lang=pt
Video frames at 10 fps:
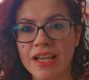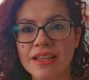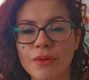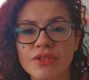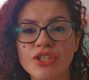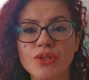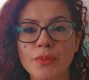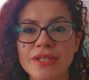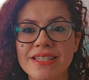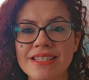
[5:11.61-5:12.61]
Então a gente
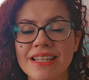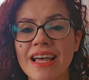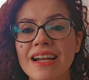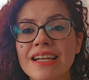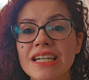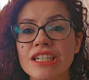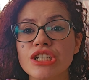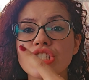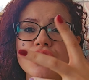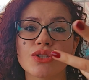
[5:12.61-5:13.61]
não precisa dar
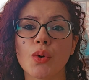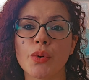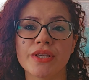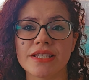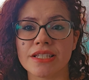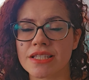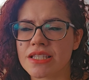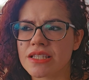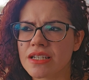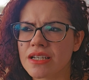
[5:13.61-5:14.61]
grandes coisas